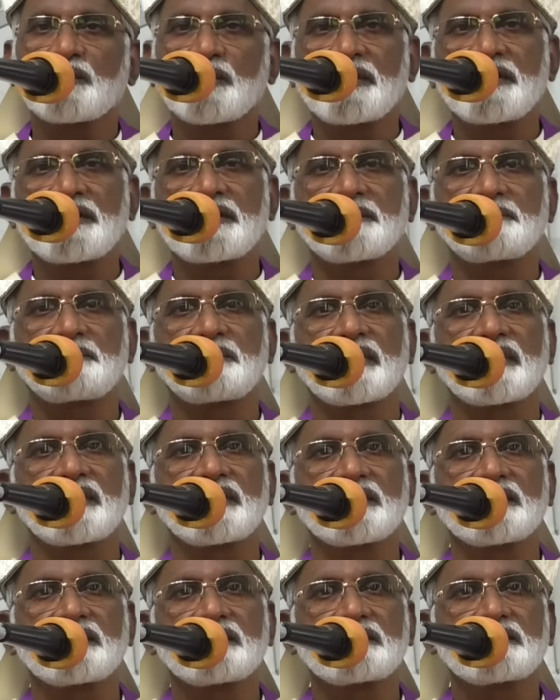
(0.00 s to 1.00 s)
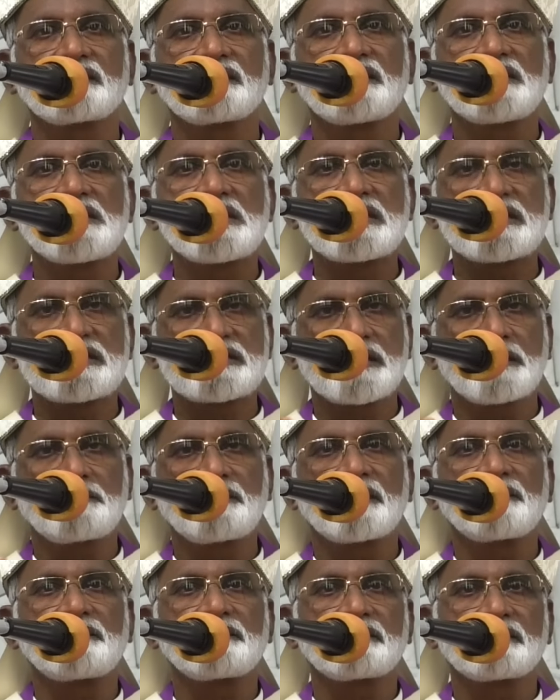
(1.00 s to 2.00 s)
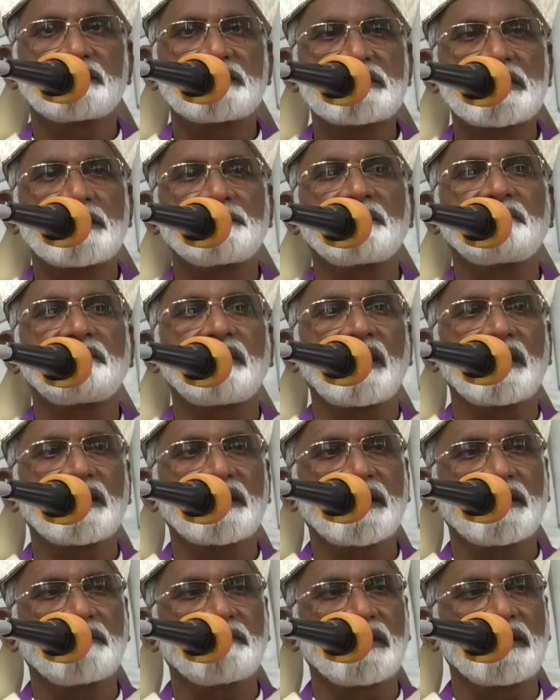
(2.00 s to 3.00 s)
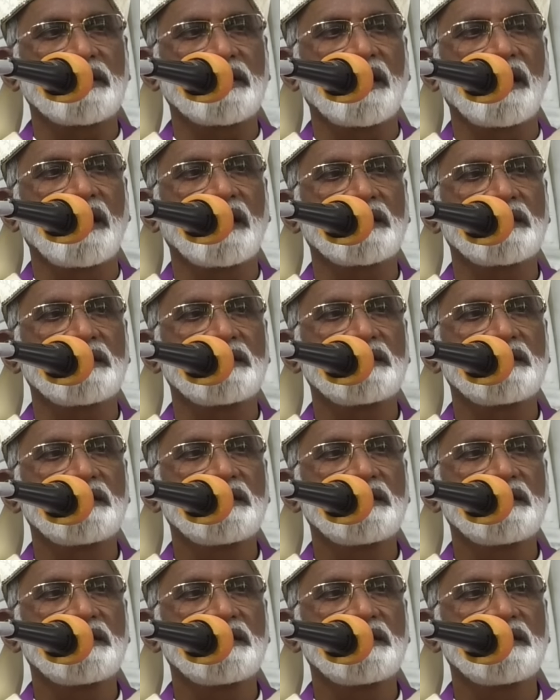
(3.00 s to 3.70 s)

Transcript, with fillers: ஒன்றிப்பது ஜபம் ஜப வாழ்க்கை வழியாக